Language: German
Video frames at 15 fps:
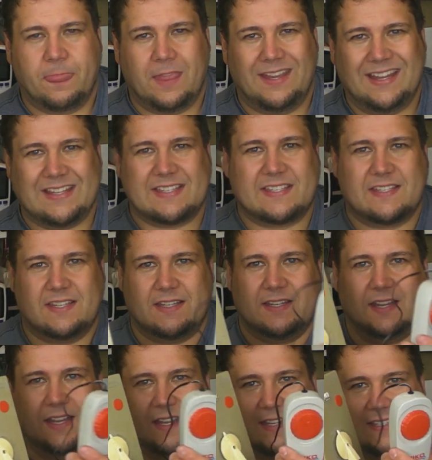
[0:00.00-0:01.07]
jetzt
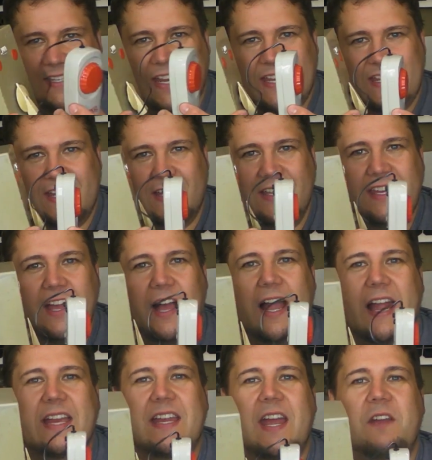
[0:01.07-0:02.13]
seht ihr hier
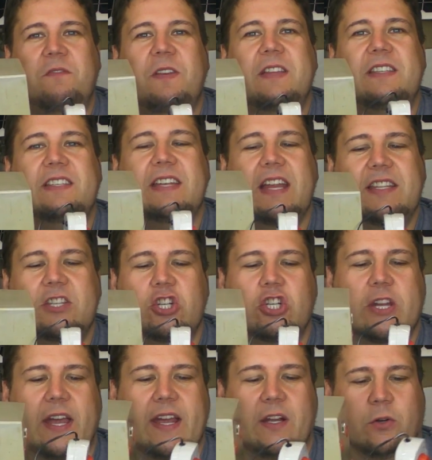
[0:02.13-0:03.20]
eine
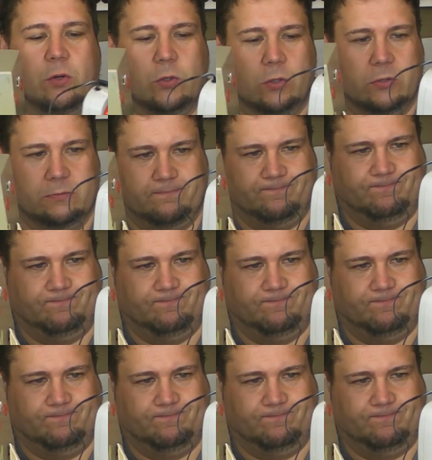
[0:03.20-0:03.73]
Effizienzsteigerung.